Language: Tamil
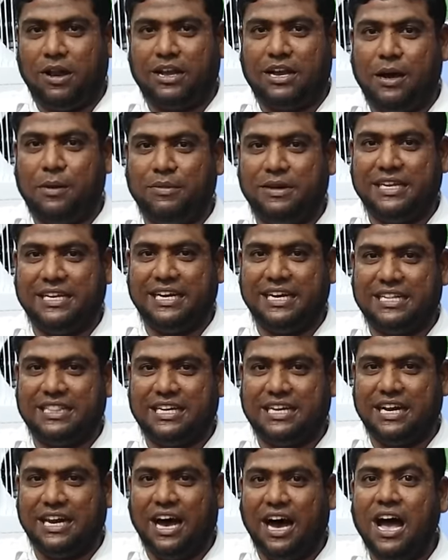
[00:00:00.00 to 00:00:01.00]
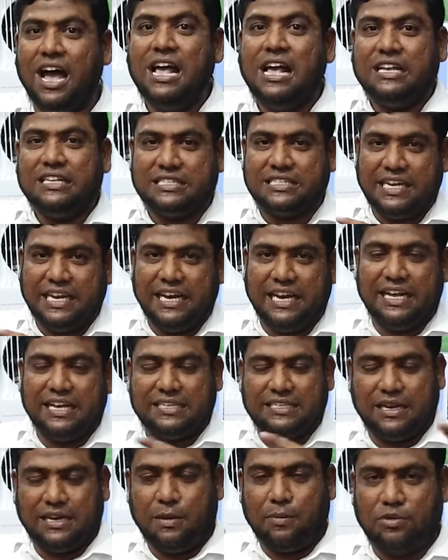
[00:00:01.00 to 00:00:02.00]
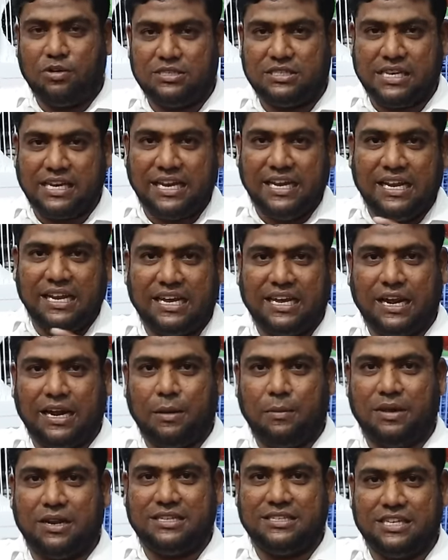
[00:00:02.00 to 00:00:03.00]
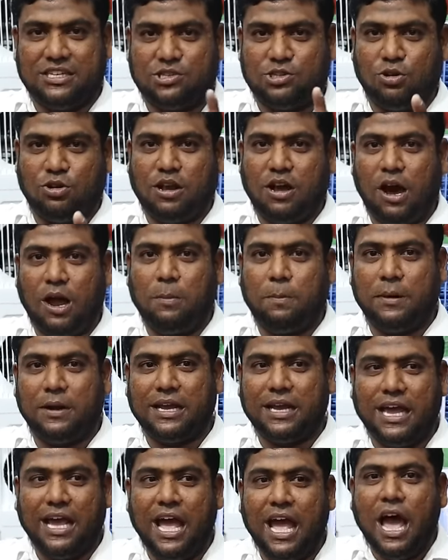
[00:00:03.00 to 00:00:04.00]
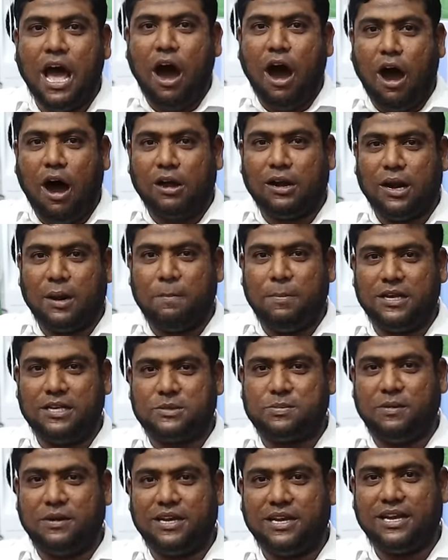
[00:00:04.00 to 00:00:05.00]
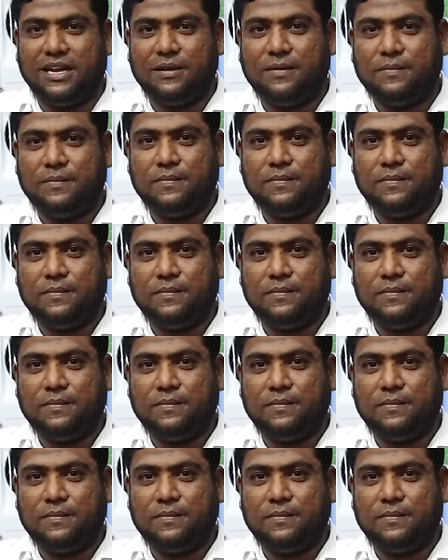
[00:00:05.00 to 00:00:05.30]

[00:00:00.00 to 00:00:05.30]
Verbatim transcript: மறக்காம நீங்கள் எடுத்துக்கலாம் ஸ்க்ரீன் நம்ம ஸ்க்ரீனில் இருக்கிற நம்பருக்கு ஜஸ்ட் ஒரு கால் பண்ணுங்க ஆர்டரை பிளேஸ் பண்ணுங்க